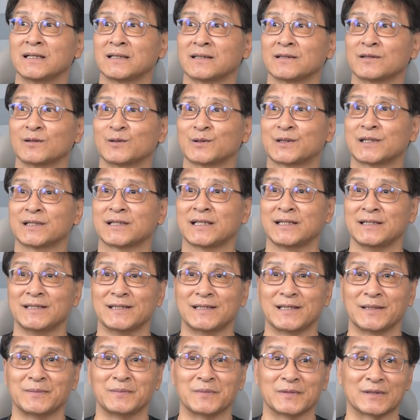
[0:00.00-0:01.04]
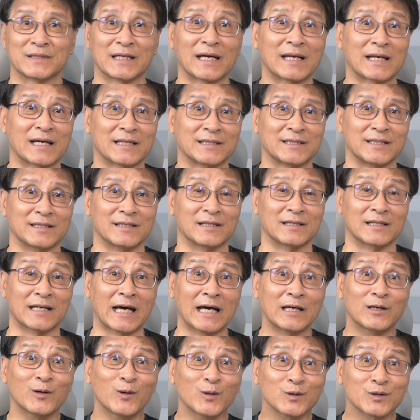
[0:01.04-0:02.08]
그리고 특히 이제 잘 아시는
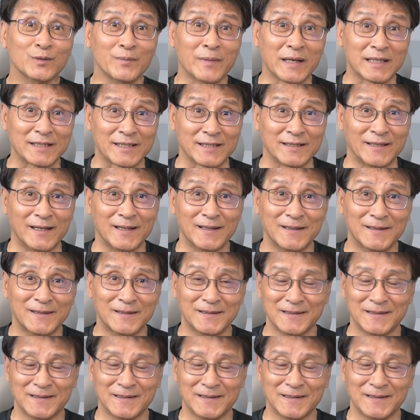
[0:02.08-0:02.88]
라인홀트 메스너,